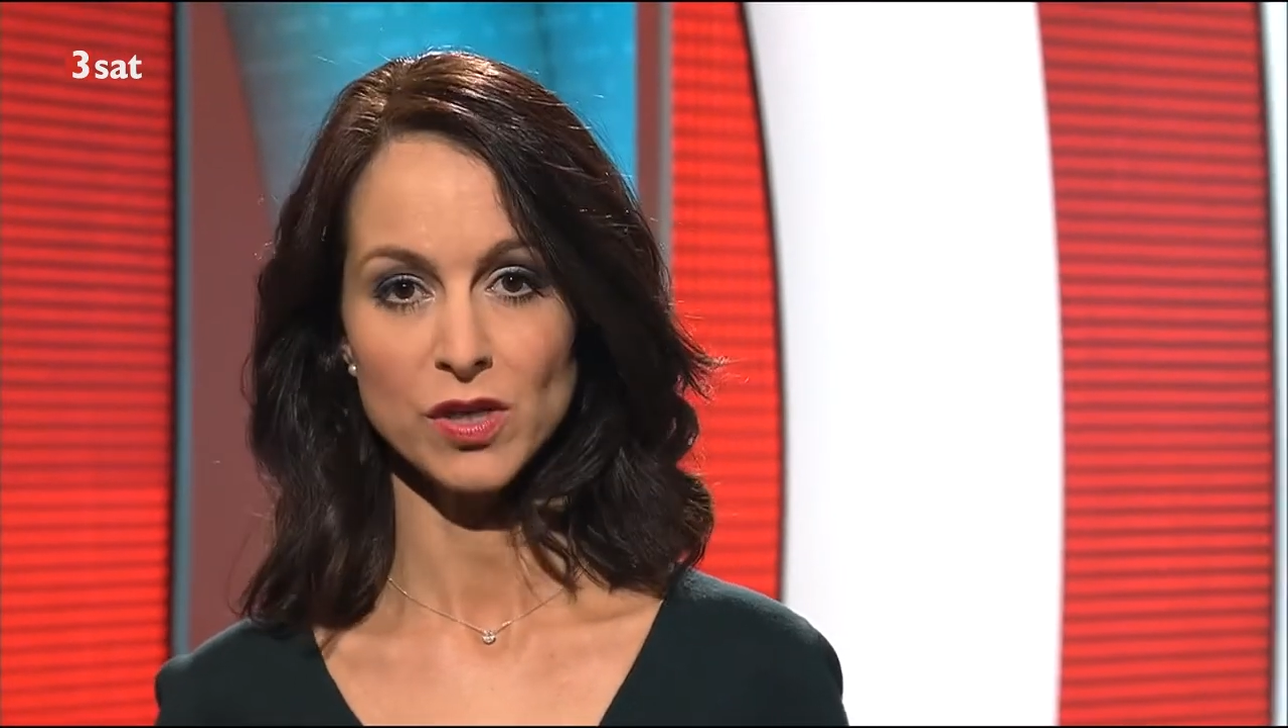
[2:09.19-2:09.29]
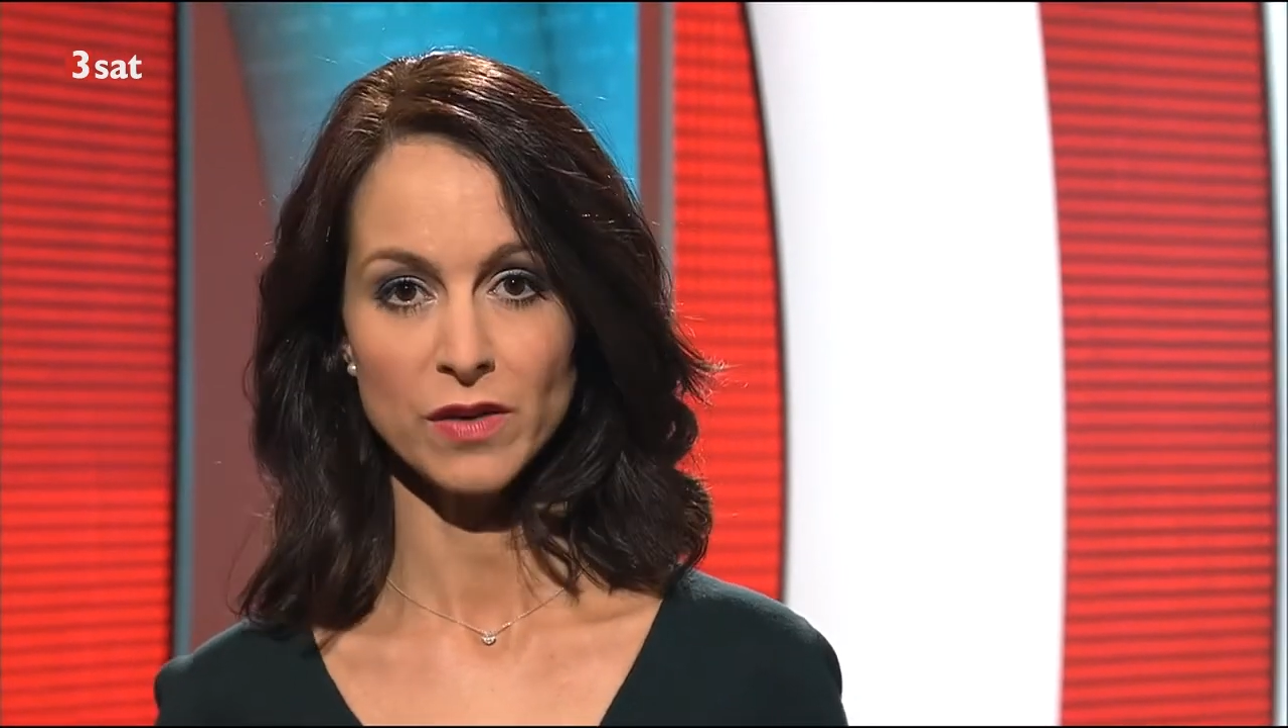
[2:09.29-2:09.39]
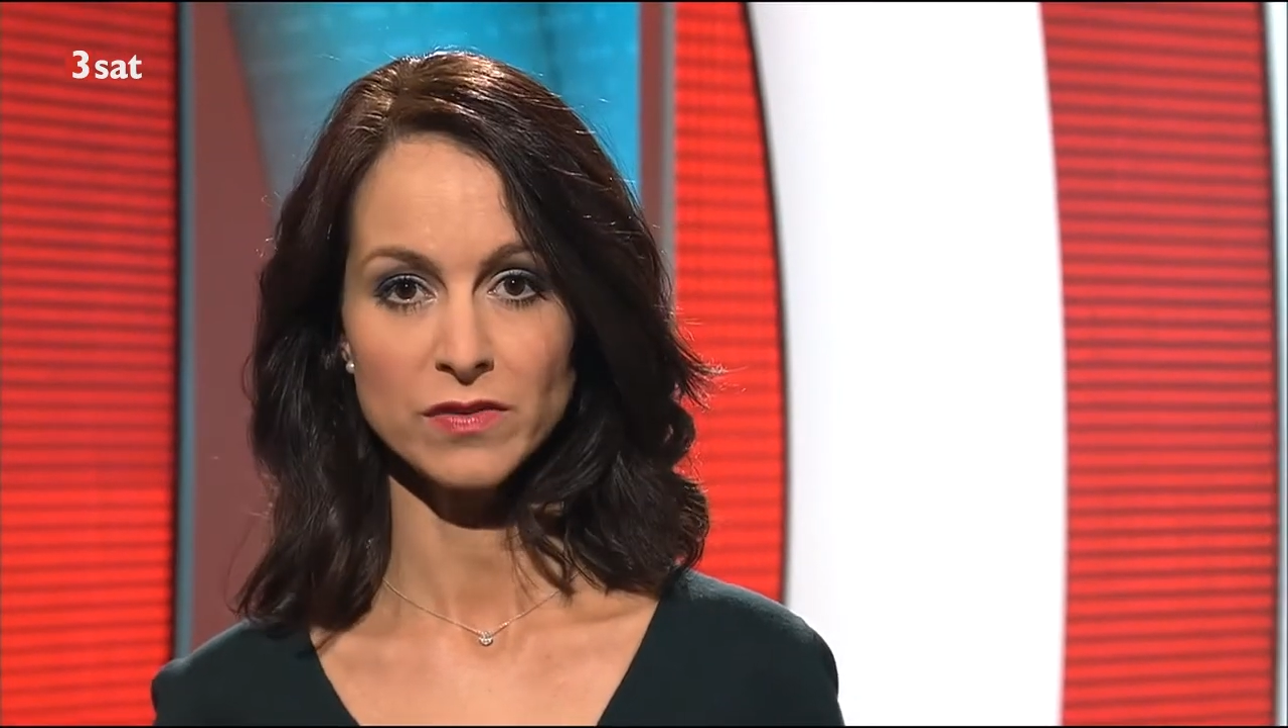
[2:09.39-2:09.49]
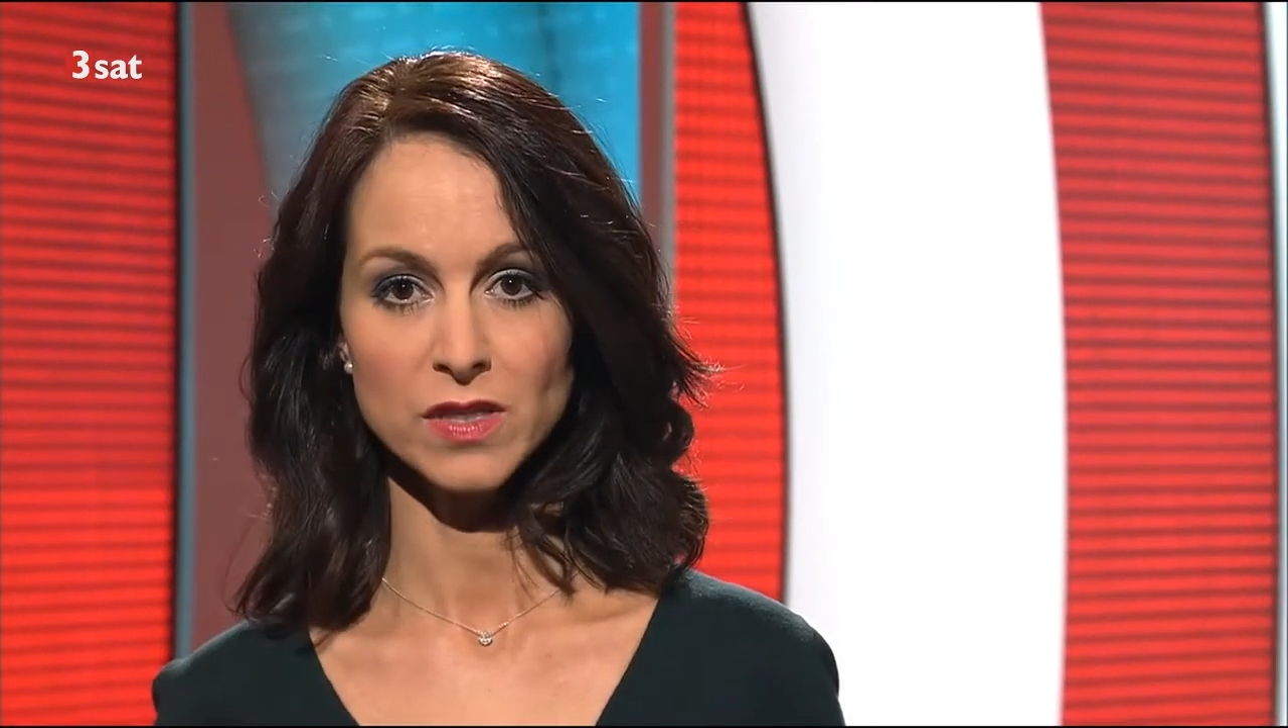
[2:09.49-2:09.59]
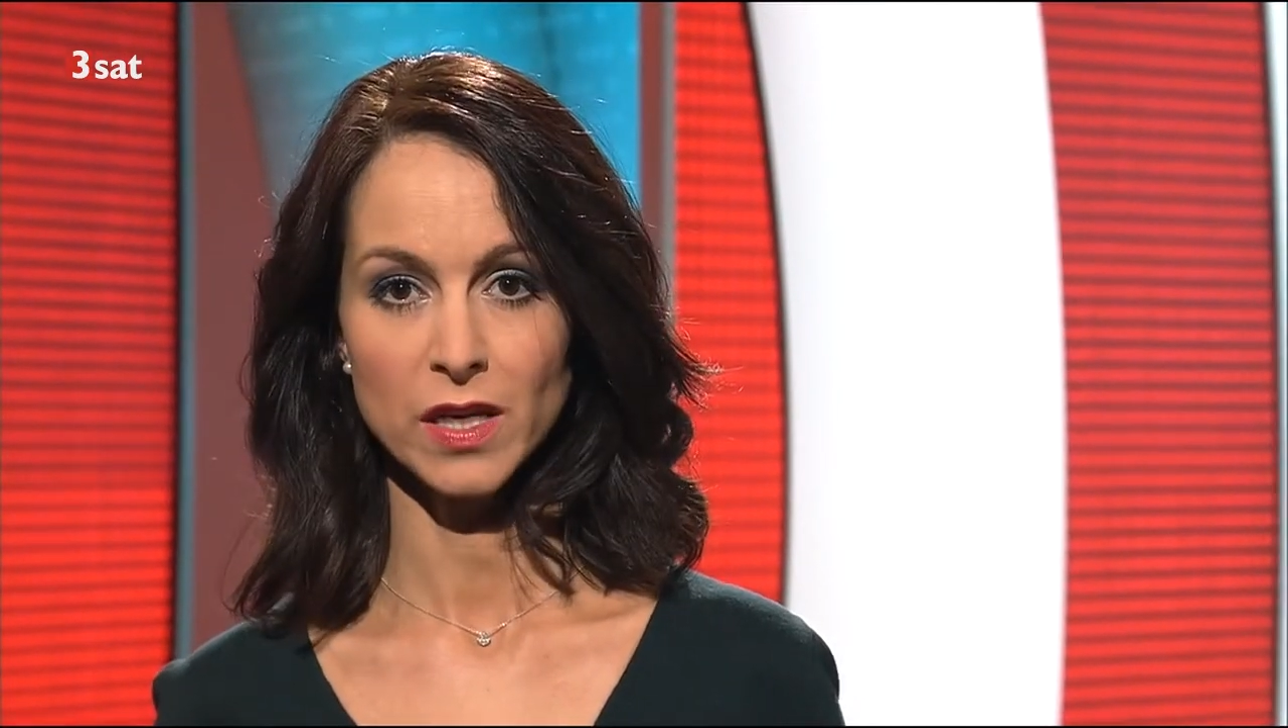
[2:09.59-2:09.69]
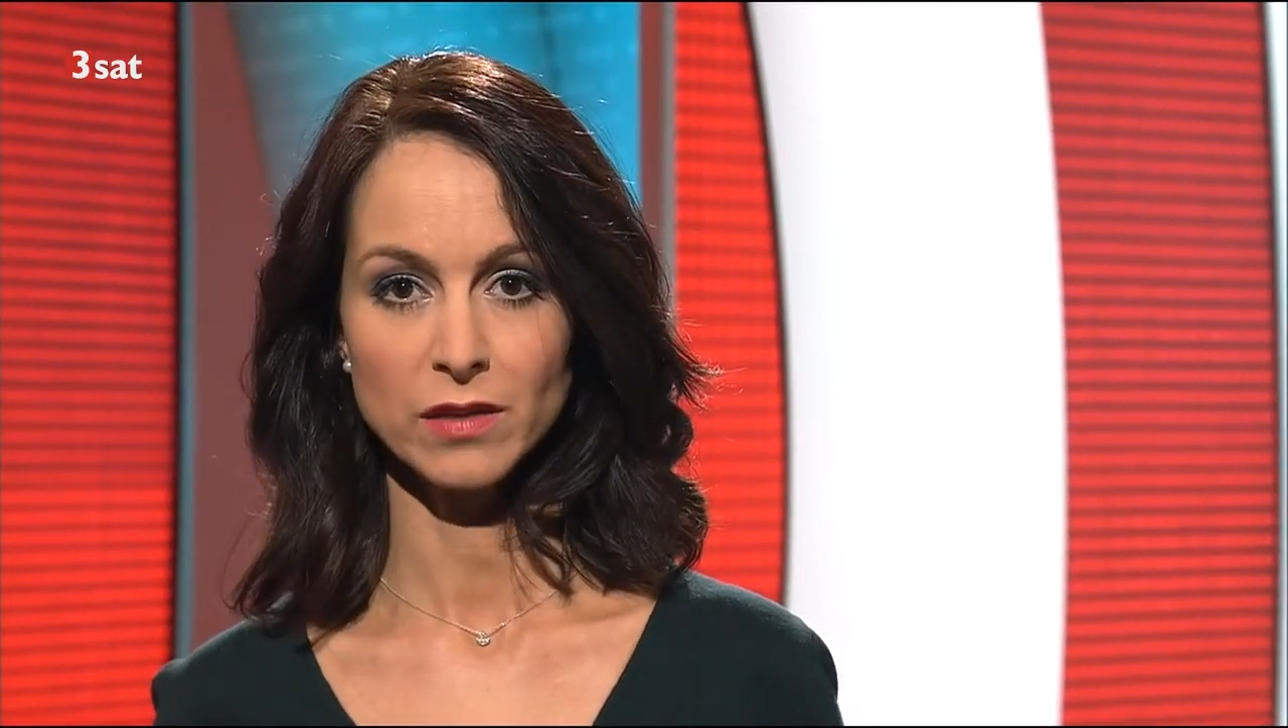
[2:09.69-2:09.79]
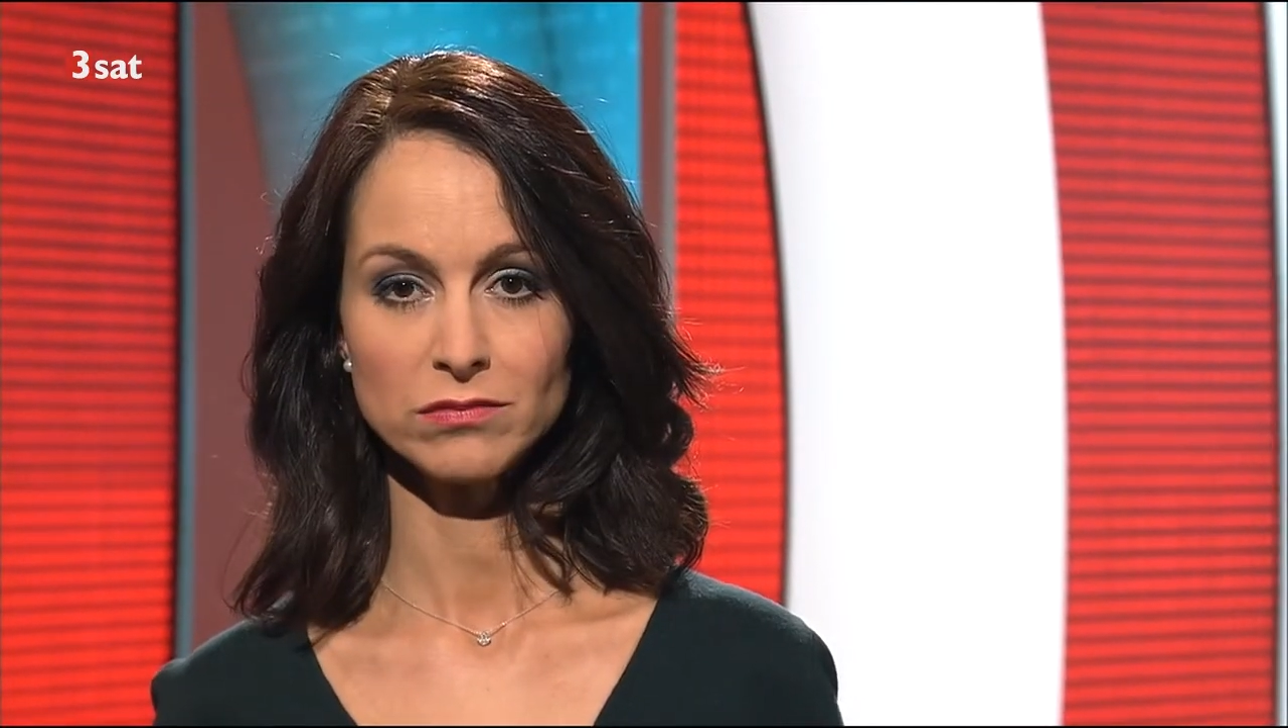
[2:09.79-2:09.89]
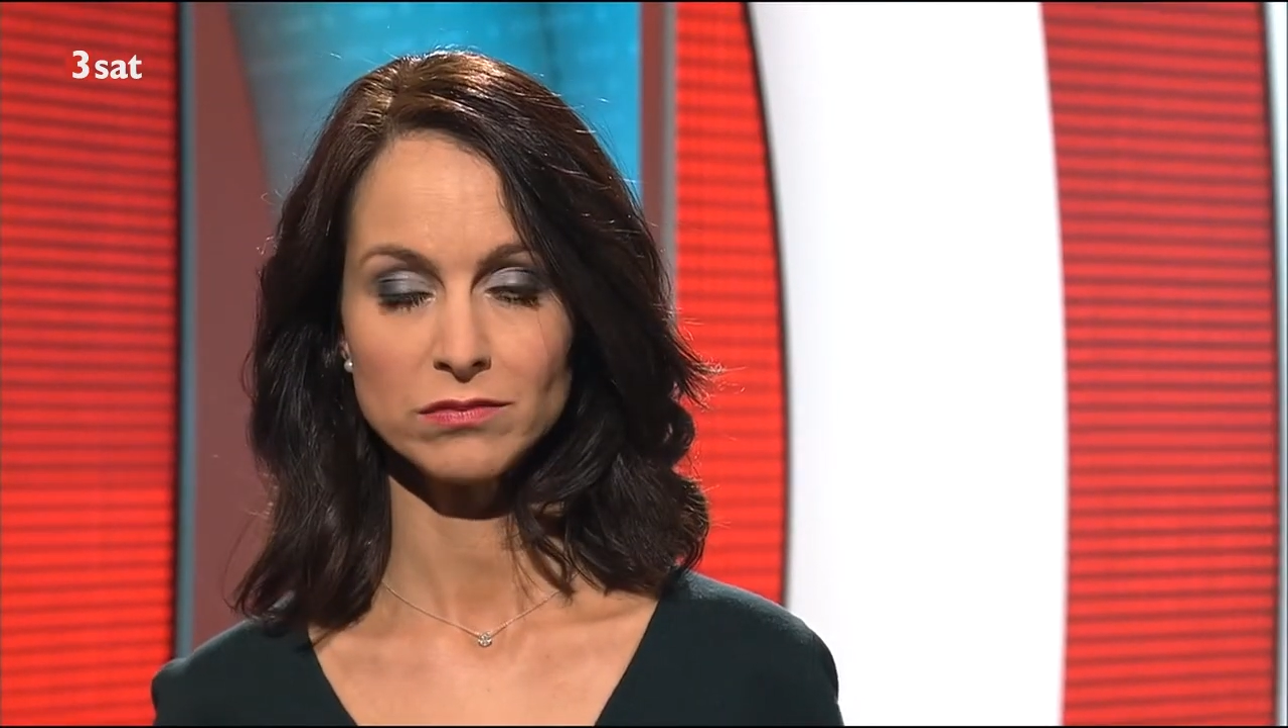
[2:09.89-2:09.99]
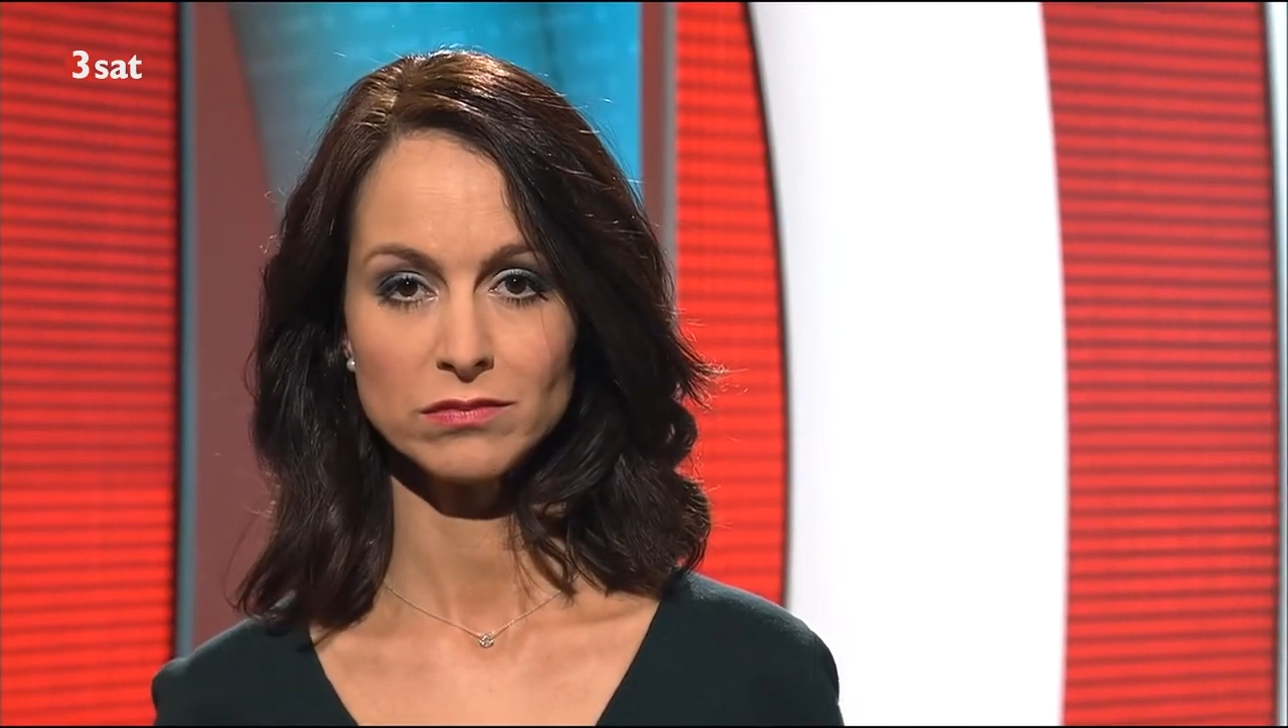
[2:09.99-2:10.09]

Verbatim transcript: schaffen sein.